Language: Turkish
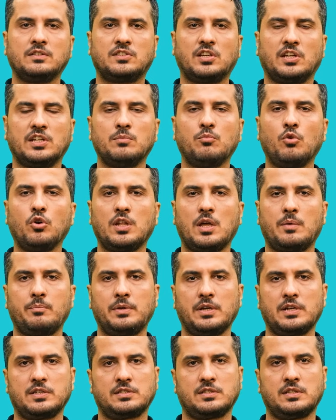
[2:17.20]
tanımı olan
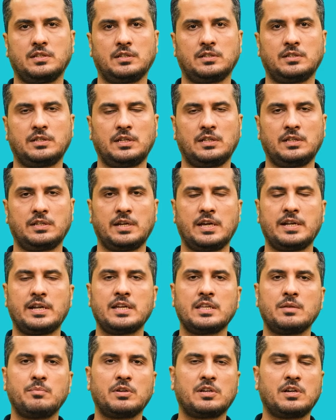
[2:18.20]
bir hastalık değildir.
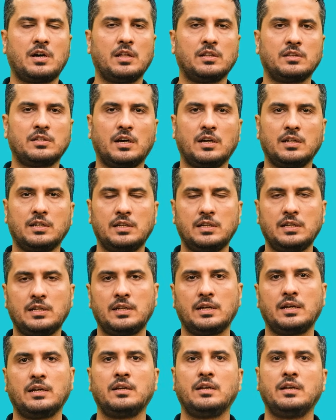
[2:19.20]
Herhangi bir kan
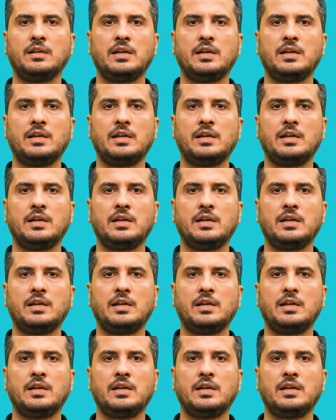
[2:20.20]
tahliliyle,